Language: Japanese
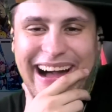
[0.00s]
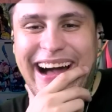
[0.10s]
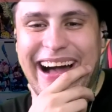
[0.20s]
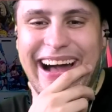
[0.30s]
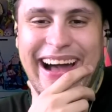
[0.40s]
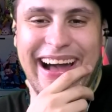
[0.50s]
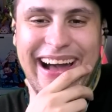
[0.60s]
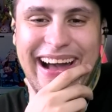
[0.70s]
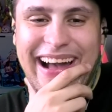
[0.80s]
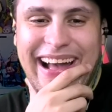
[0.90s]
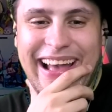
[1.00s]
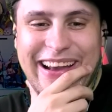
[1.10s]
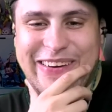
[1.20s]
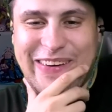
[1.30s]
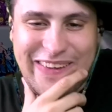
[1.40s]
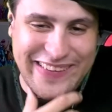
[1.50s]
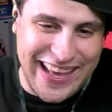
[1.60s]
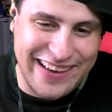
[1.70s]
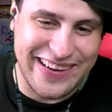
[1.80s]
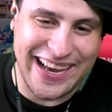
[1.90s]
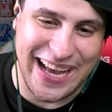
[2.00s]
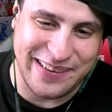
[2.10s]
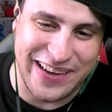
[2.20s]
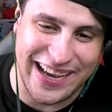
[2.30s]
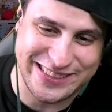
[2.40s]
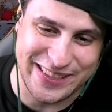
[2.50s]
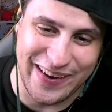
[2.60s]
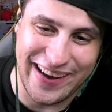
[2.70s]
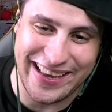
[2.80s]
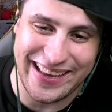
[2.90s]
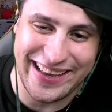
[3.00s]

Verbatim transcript: いけ、これはやばいぞ。